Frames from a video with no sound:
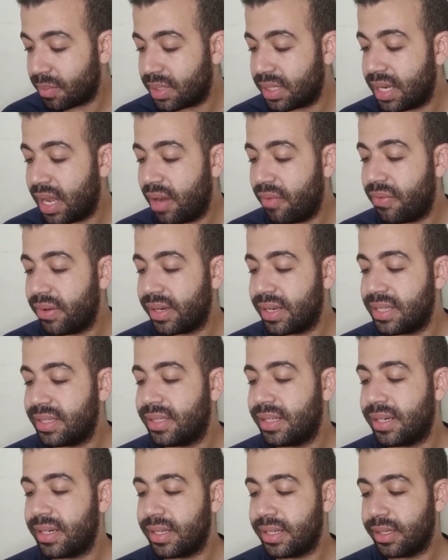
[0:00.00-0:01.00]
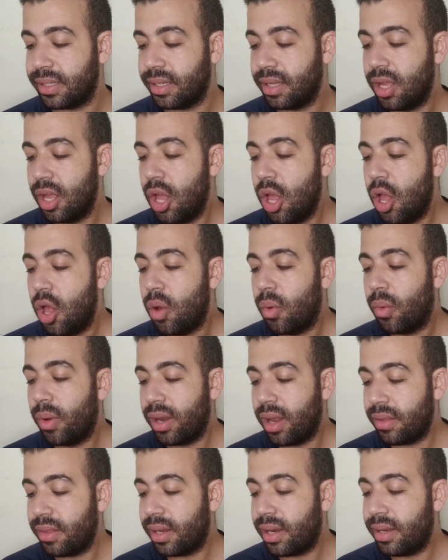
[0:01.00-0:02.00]
ألف جنيه استرليني
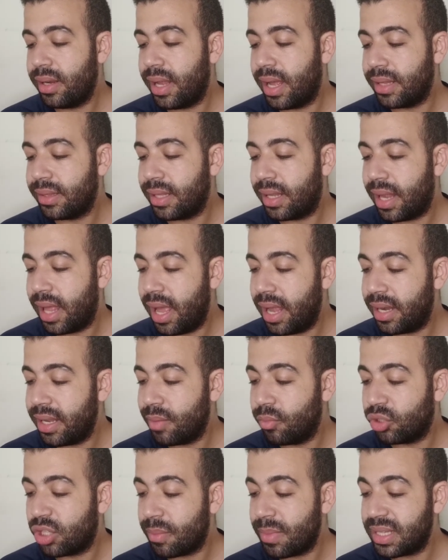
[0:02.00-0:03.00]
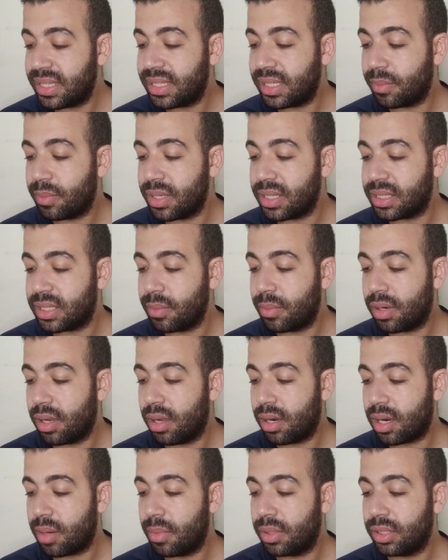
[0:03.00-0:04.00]
ونظرا لأن الأهلي متمسك
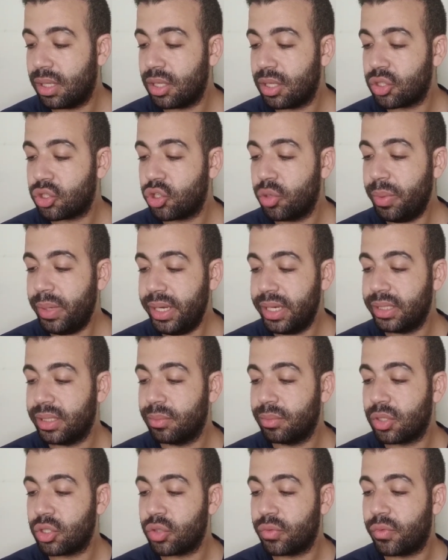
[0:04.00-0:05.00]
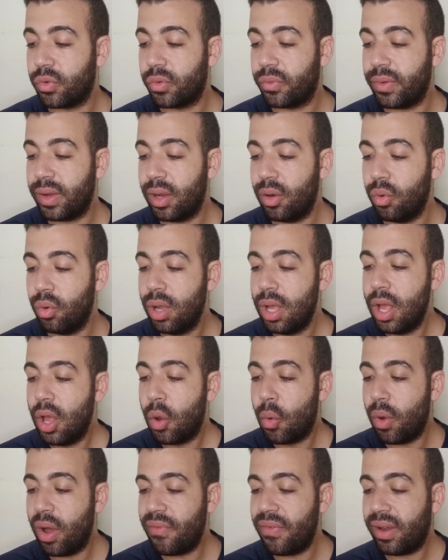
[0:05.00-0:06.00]
باستمرار رمضان صبحي ضمن صفوفه
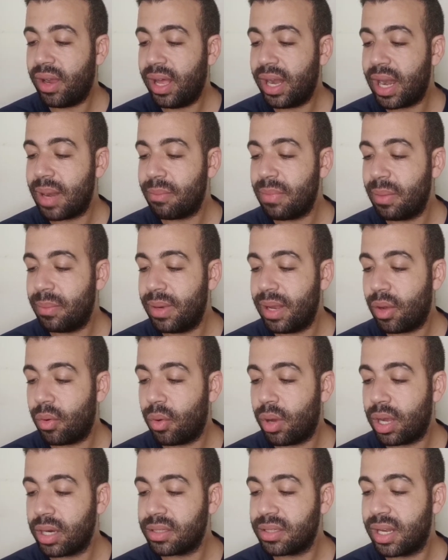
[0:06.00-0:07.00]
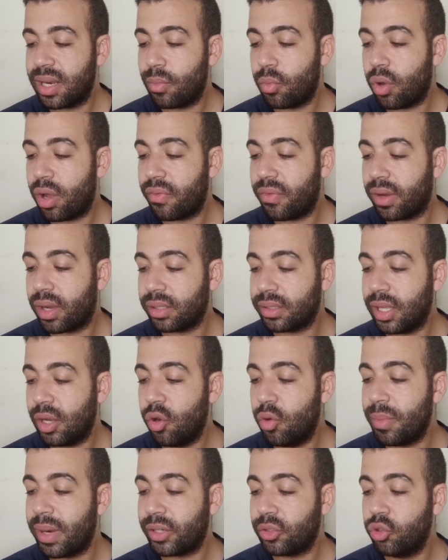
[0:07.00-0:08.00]
وافق على المبلغ وأرسل
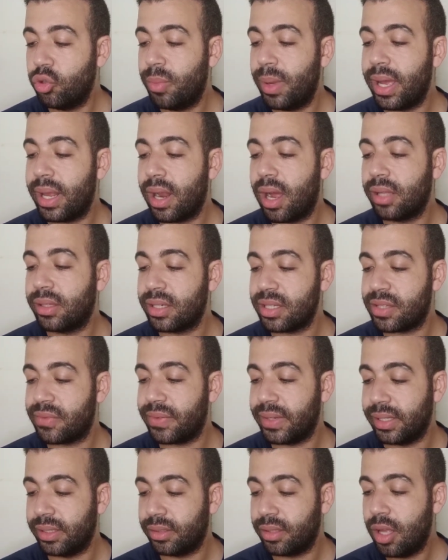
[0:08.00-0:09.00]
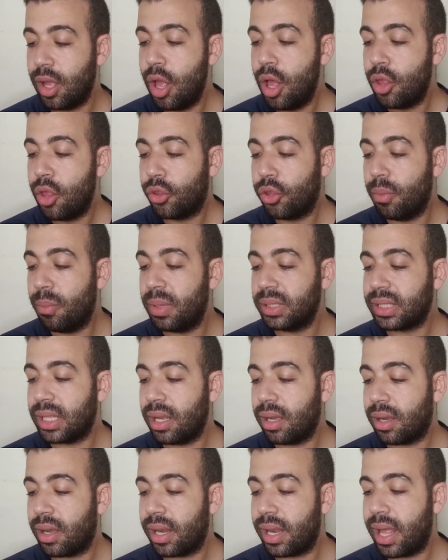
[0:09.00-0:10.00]
موافقته مكتوبة إلى هدرسفيلد ثم
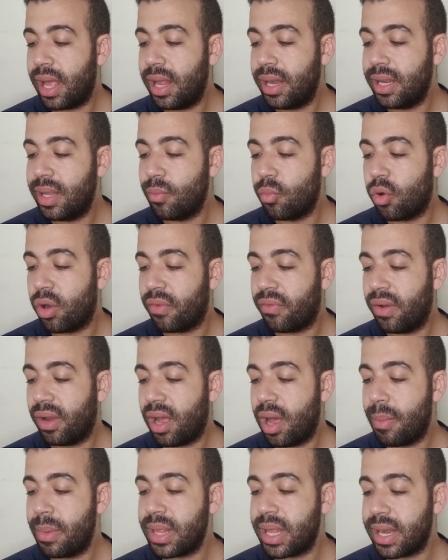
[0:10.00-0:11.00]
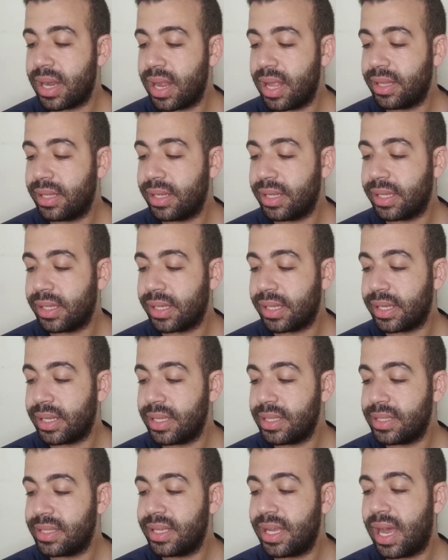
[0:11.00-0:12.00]
تلقى الأهلي موافقة من النادي
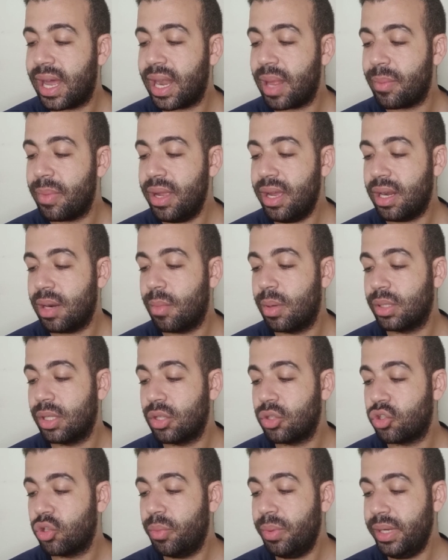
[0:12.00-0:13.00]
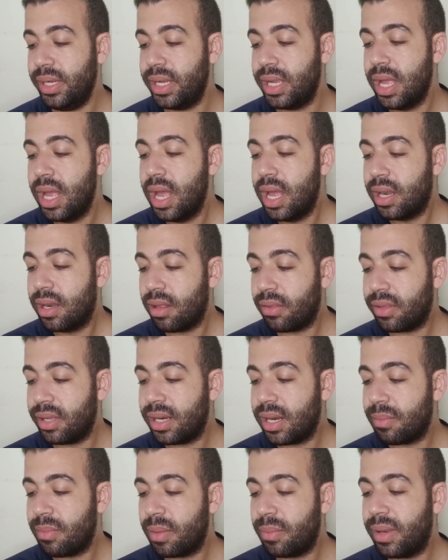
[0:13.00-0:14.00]
الإنجليزي على بيع رمضان صبحي
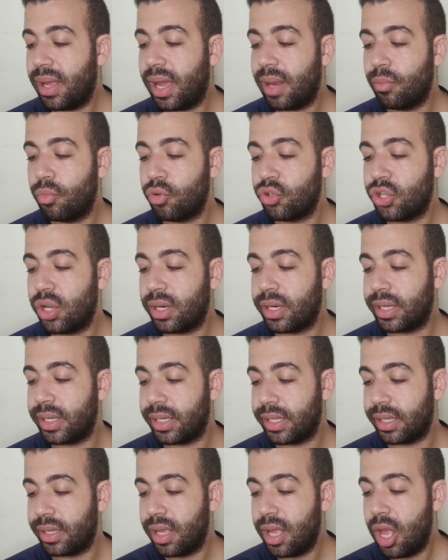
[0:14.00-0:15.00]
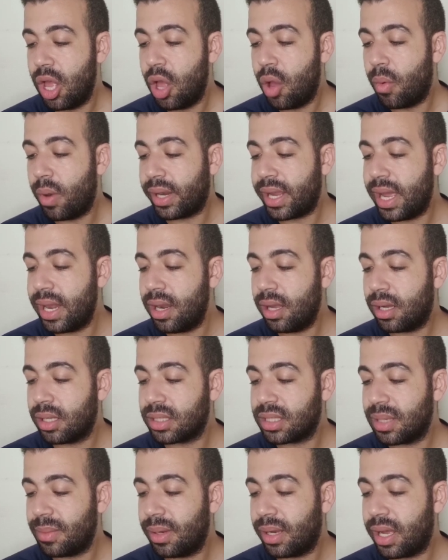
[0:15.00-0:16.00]
نظير المبلغ المشار إليه وكان
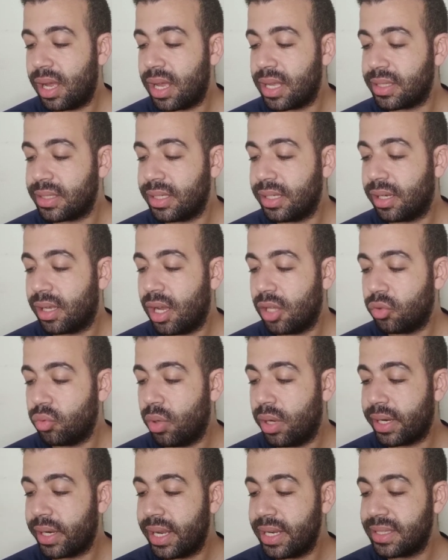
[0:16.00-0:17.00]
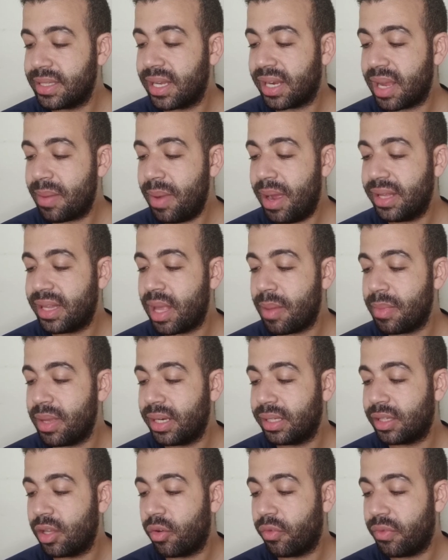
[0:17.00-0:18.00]
قد سبق هذه الخطوة جلسة جلسة جامعة
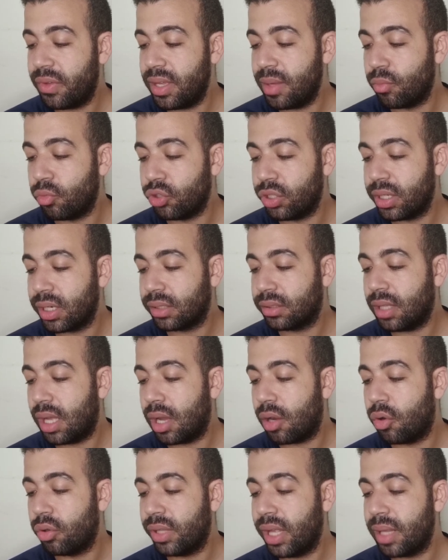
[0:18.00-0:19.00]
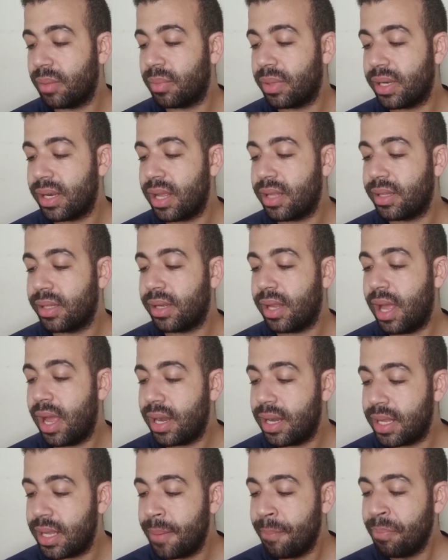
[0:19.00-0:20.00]
أمير توفيق مدير التعاقدات بالنادي
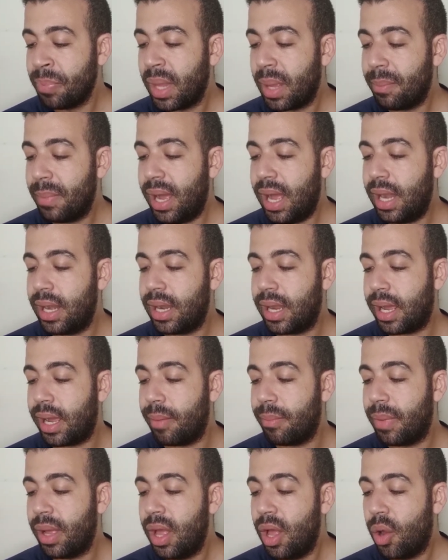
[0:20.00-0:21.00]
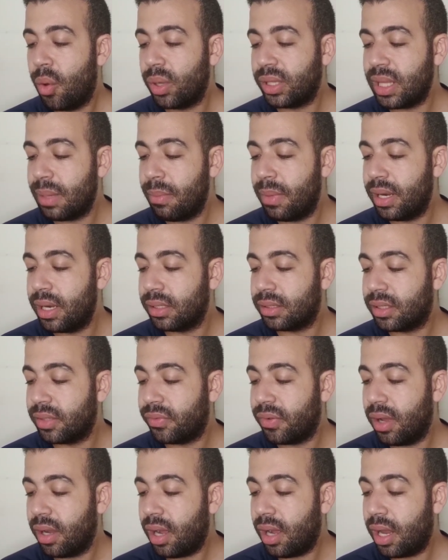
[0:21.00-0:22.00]
الأهلي مع اللاعب وتم
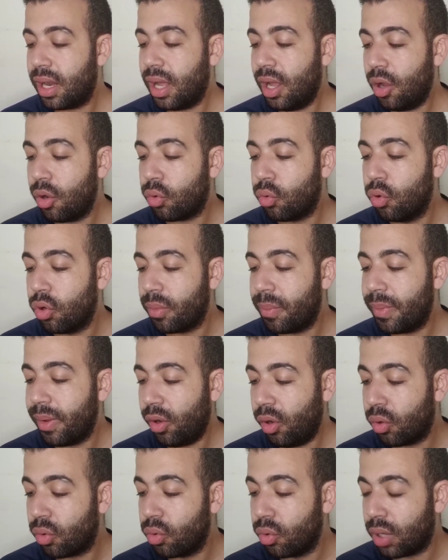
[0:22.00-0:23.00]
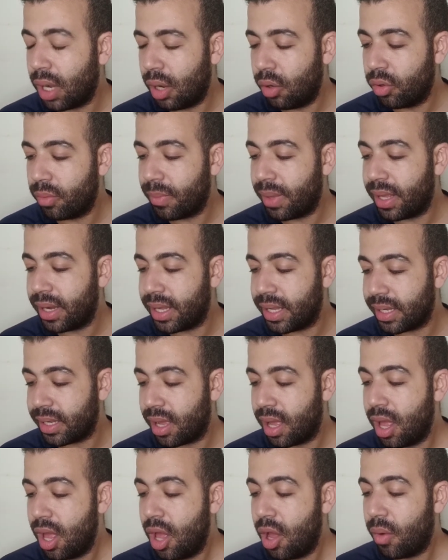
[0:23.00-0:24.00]
الاتفاق على حقوق حقوقه
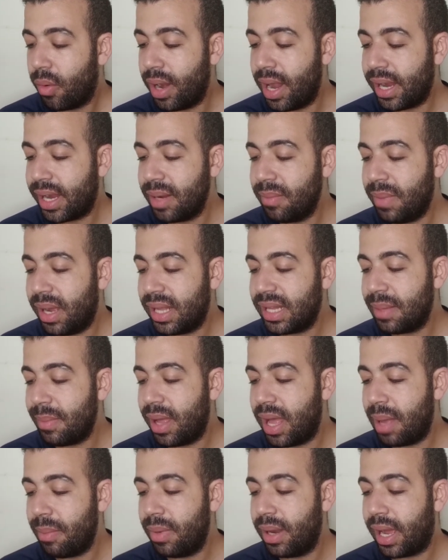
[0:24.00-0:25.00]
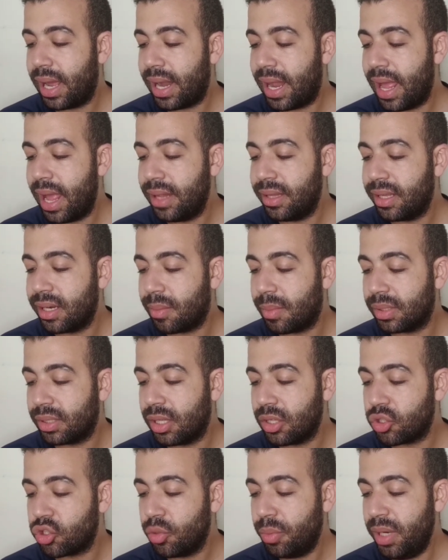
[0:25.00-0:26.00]
المالية ولكن بعدما أبلغ الأهلي
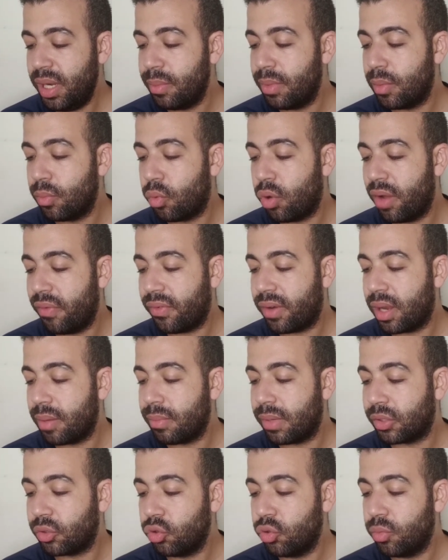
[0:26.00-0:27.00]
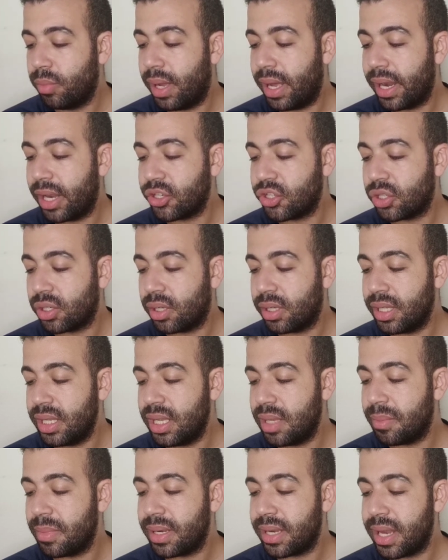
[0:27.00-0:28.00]
رمضان صبحي بالموافقة المكتوبة على
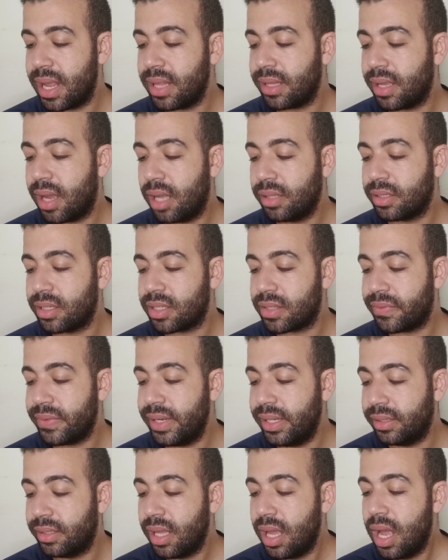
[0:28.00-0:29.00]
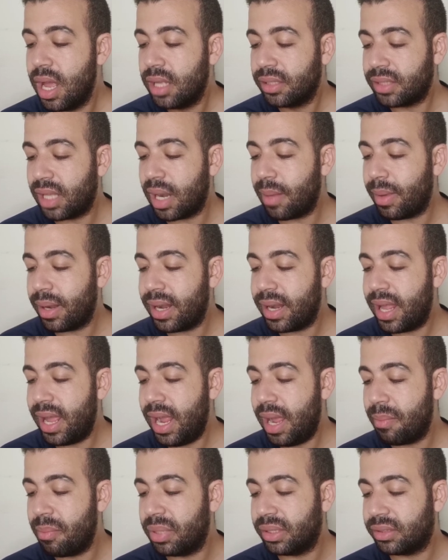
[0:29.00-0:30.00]
شرائه من نادي هدرسفيلد طلب
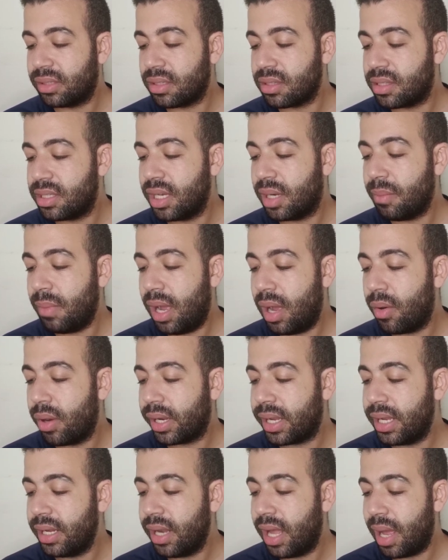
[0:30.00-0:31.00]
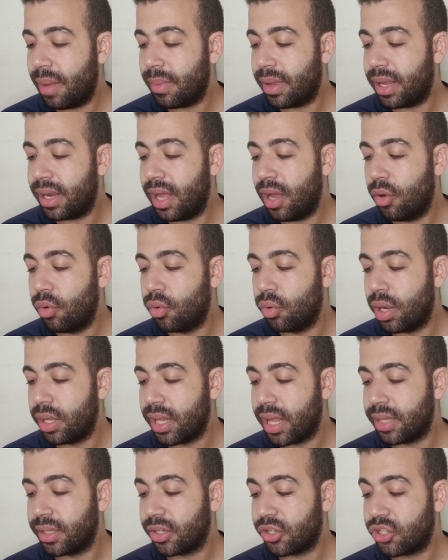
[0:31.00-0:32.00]
اللاعب بالتنسيق مع وكيل أعماله
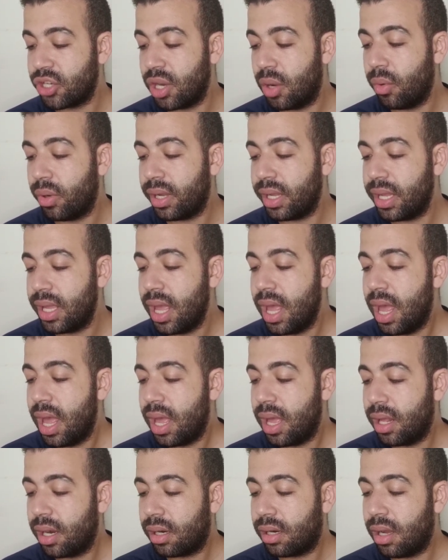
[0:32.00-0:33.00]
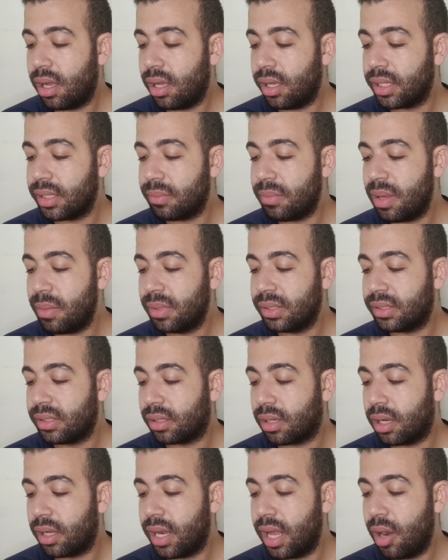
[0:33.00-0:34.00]
نادر شوقي إرجاء إتمام
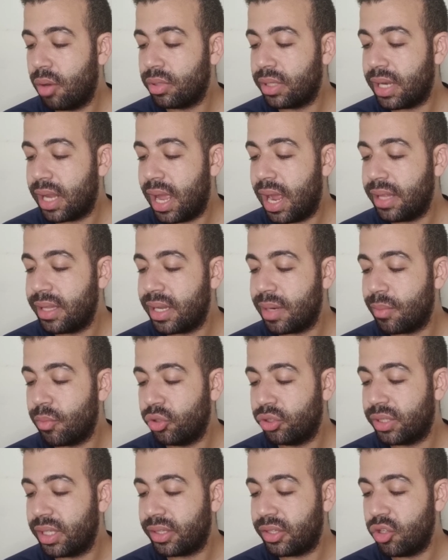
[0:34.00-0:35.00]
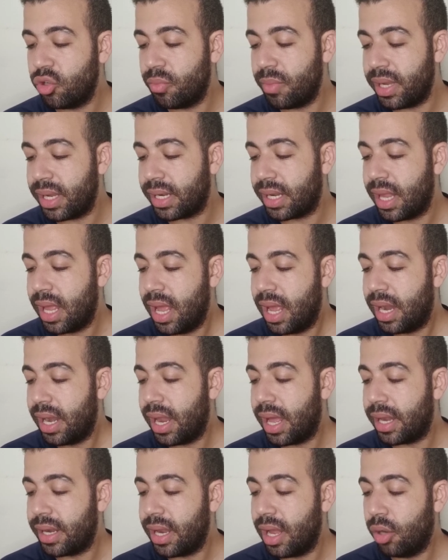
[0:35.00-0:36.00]
انتقاله للأهلي لمدة يومين
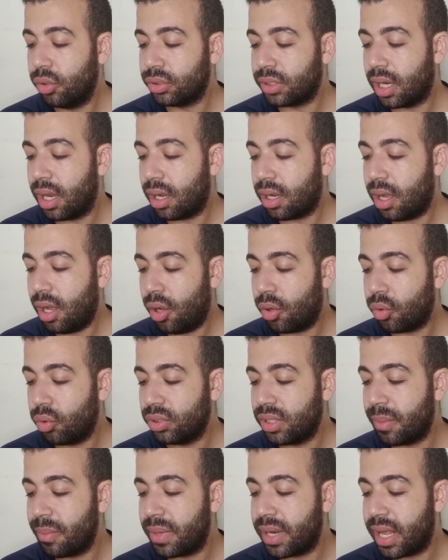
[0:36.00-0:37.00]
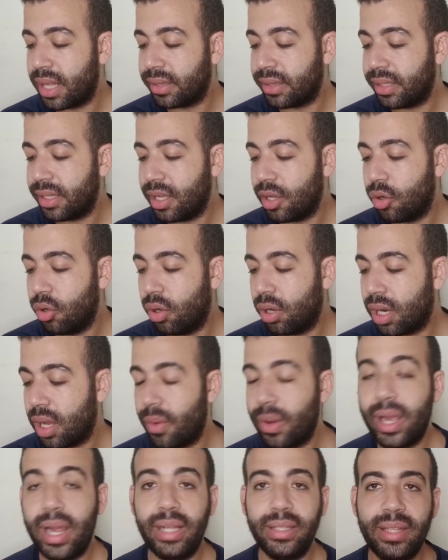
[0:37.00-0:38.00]
لأنه تلقى عروضا من أندية أخرى
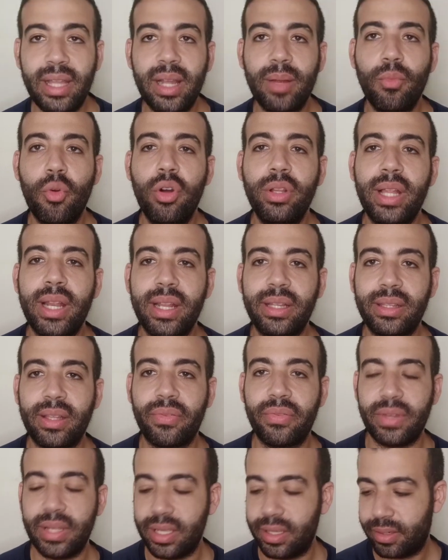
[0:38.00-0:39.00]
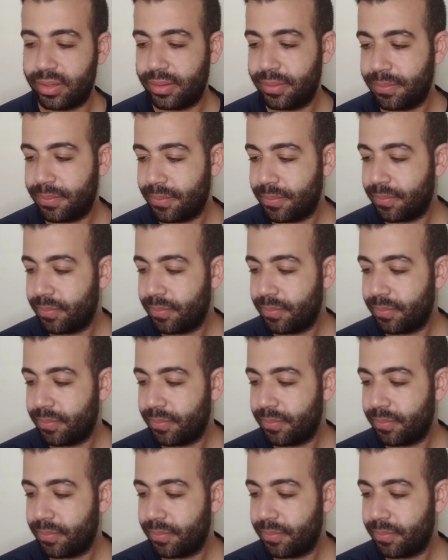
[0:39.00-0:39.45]
ويحتاج مهلة للتفكير